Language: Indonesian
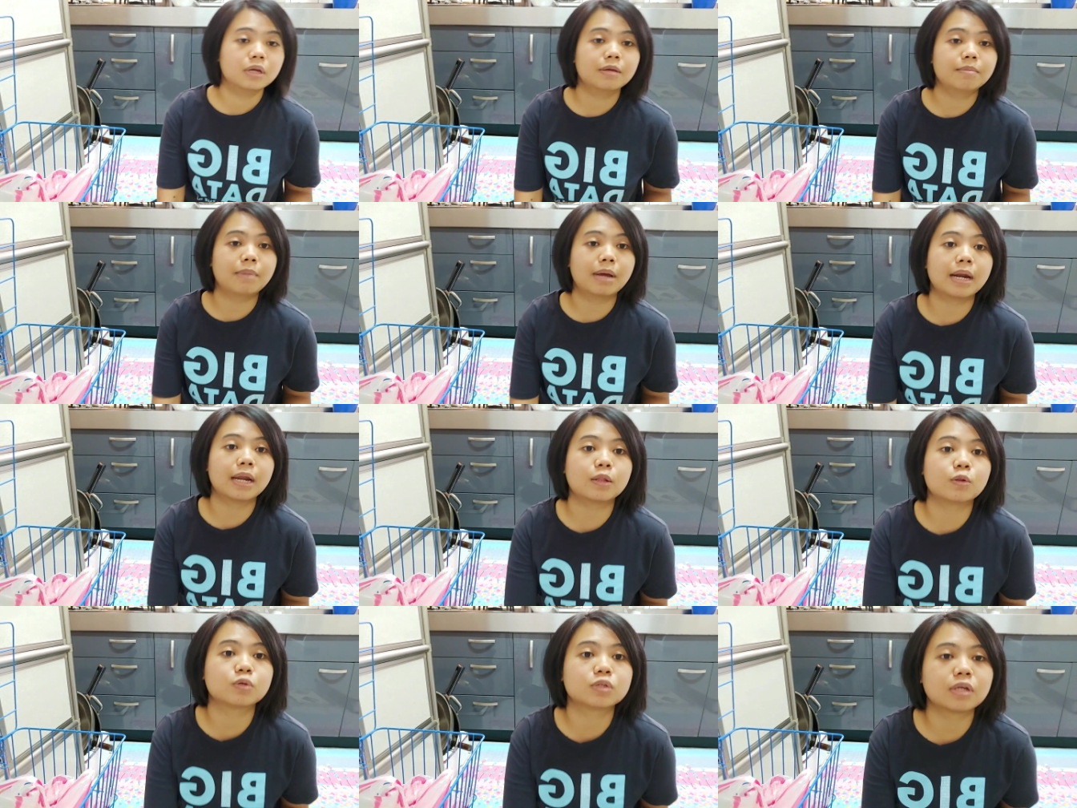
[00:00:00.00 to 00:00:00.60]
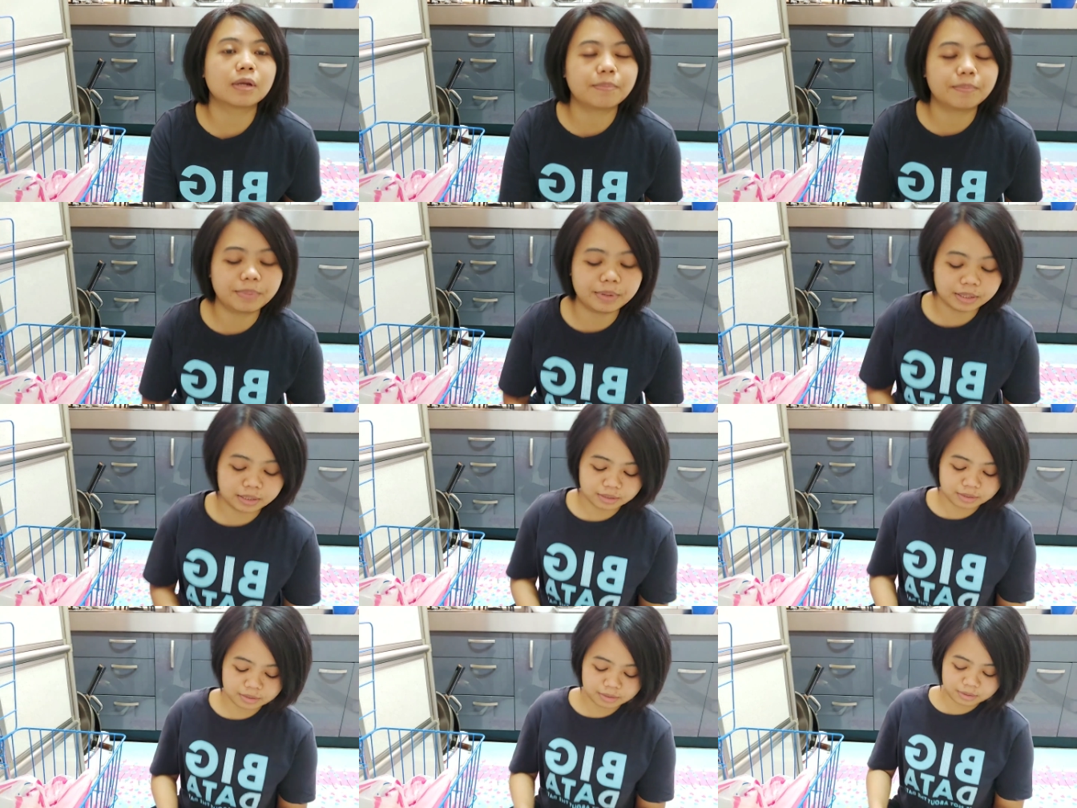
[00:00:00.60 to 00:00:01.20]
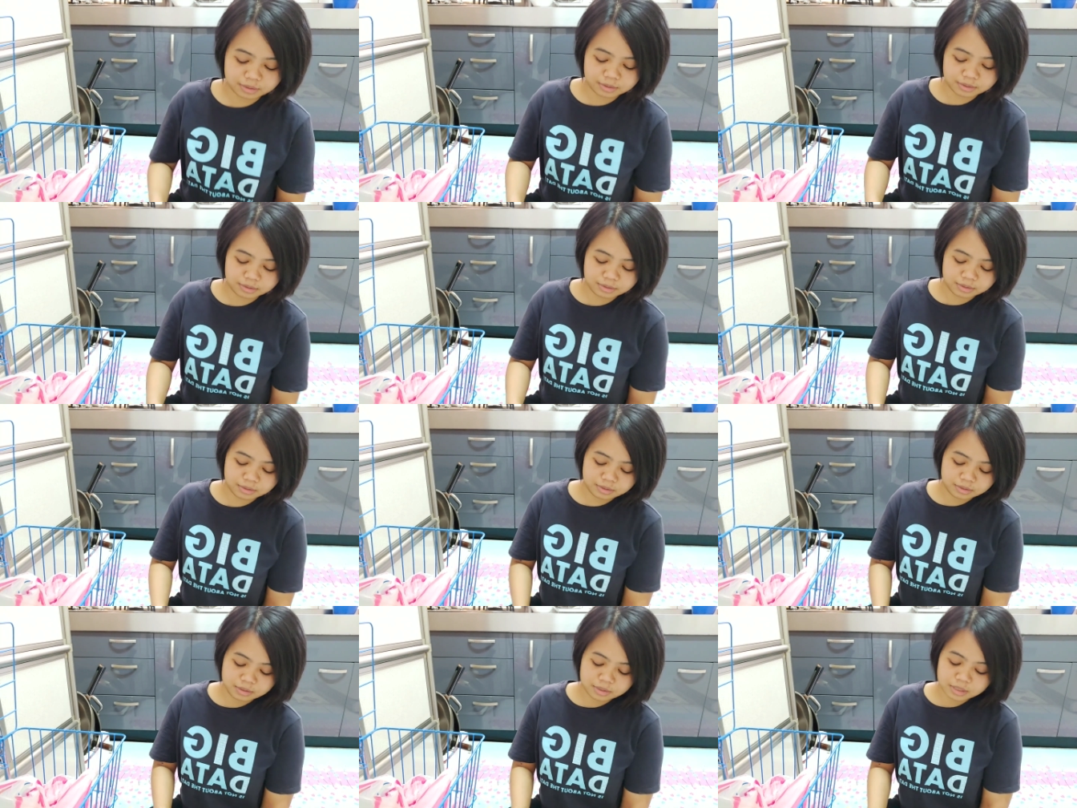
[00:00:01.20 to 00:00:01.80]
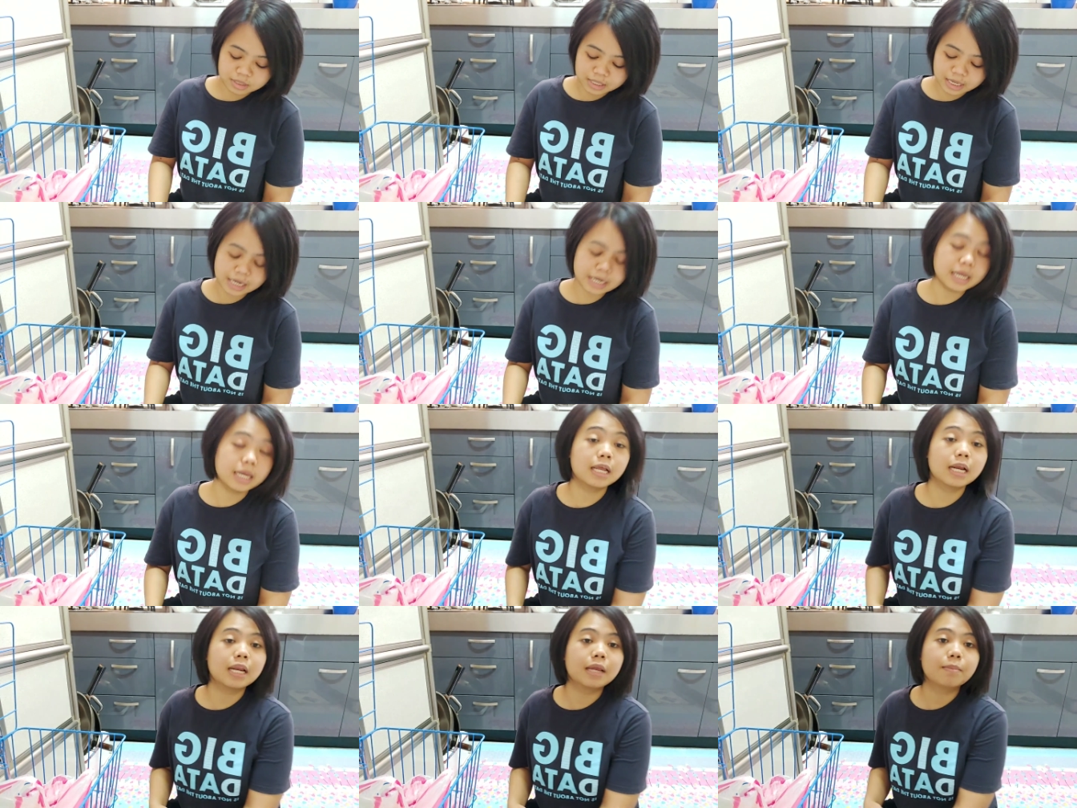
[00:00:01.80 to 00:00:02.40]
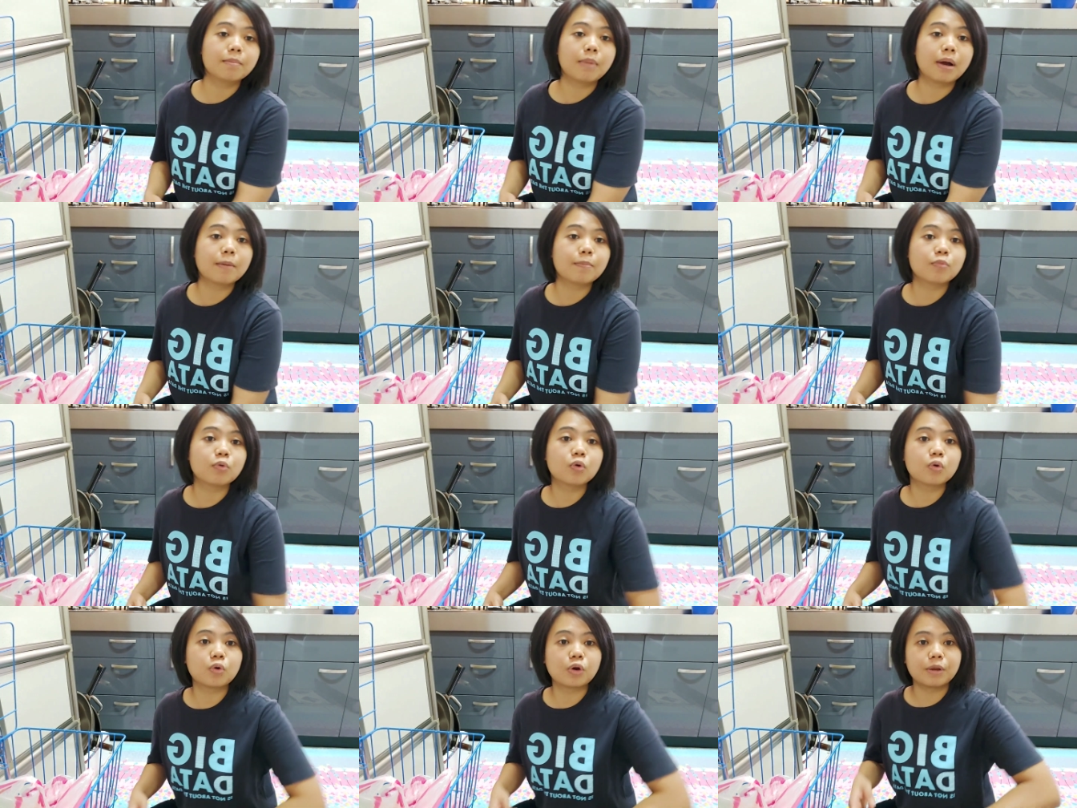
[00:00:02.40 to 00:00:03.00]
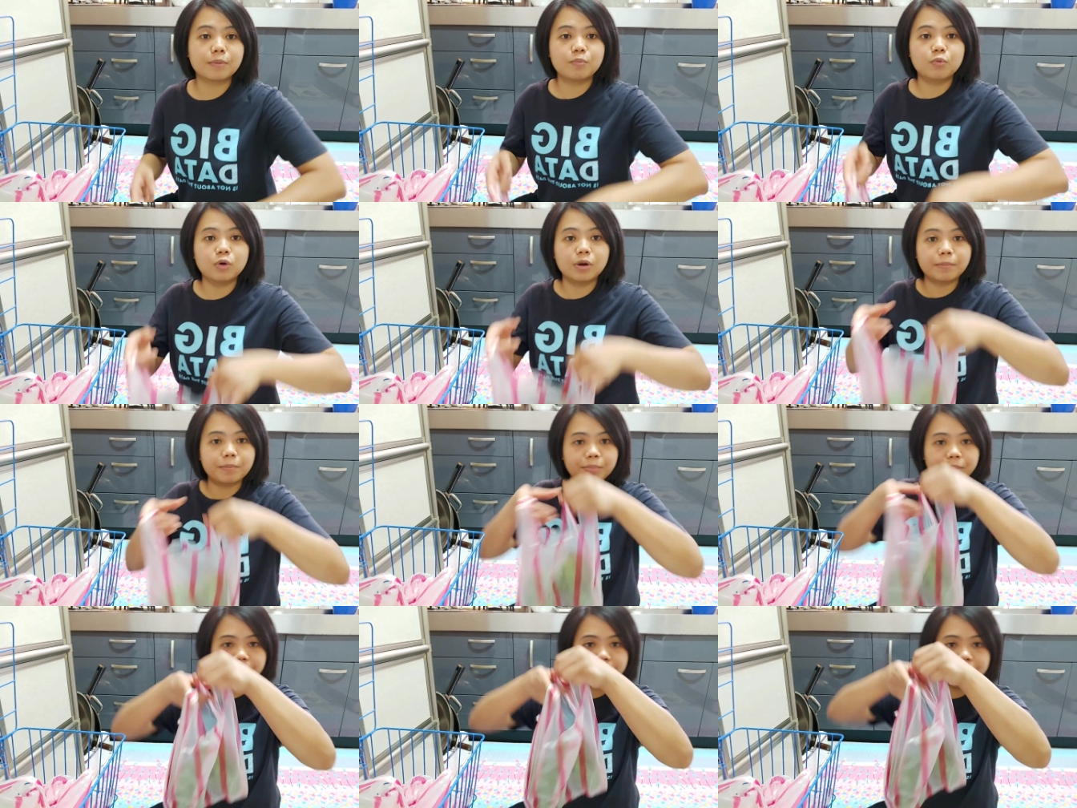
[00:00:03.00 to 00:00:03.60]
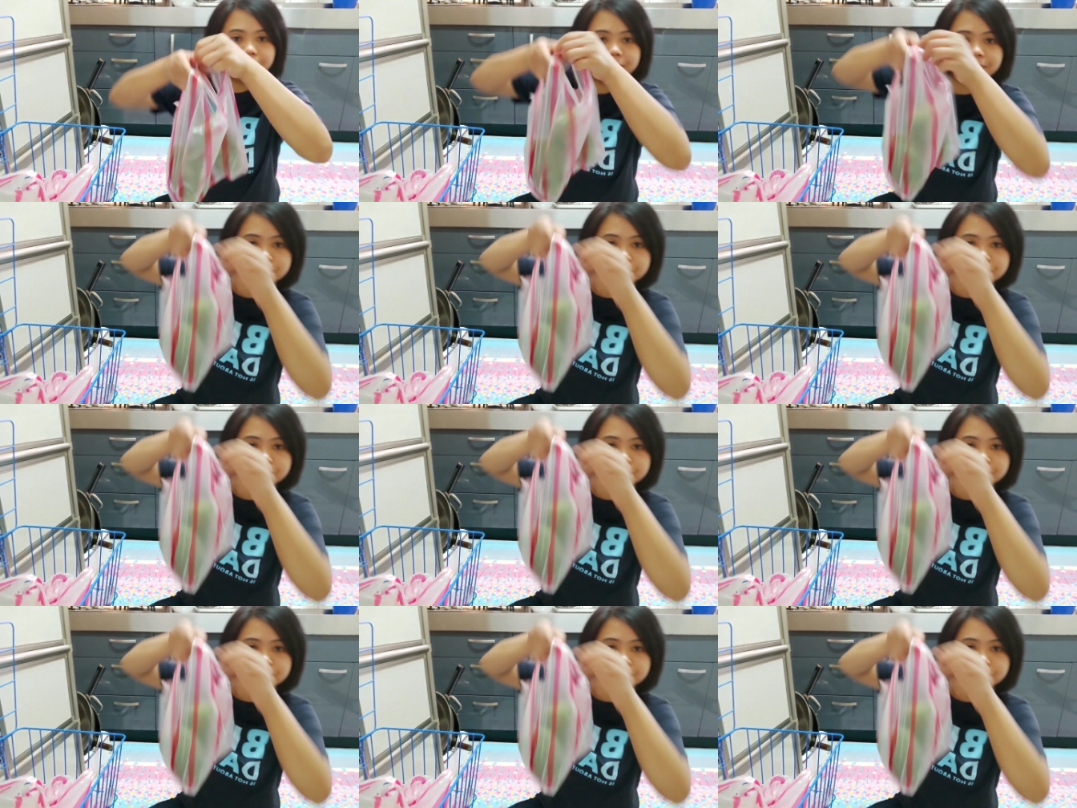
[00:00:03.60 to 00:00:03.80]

500 lebih Jadi ini 50 ribu lebih